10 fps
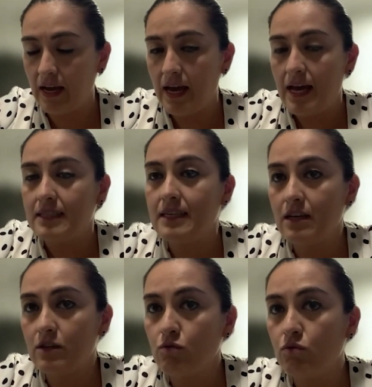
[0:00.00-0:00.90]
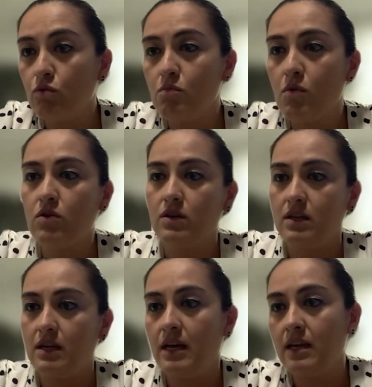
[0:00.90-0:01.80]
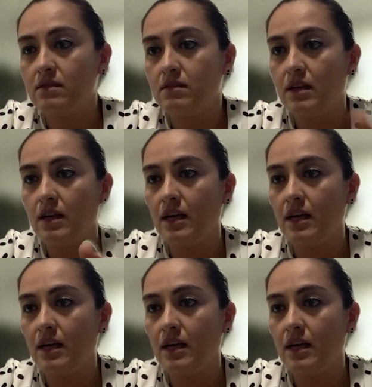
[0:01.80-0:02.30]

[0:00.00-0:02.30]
Si es un tumor este,